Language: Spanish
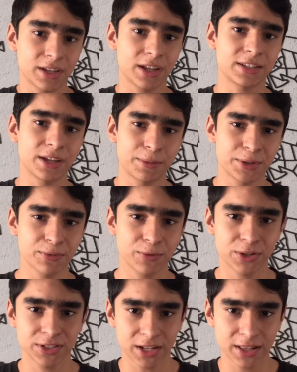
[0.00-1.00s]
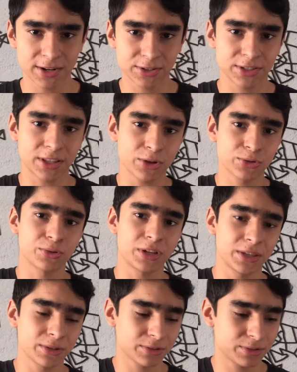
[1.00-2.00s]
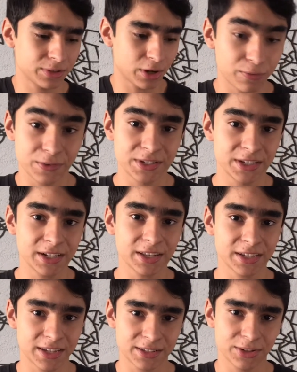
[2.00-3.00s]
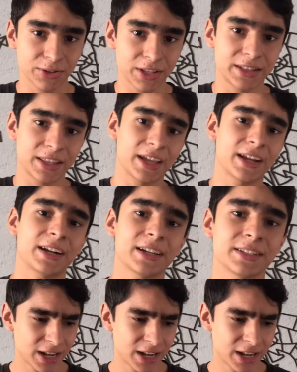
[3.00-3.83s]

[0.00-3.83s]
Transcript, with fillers: el Servicio Forestal de los Estados Unidos, la Oficina de Gestión de Tierras,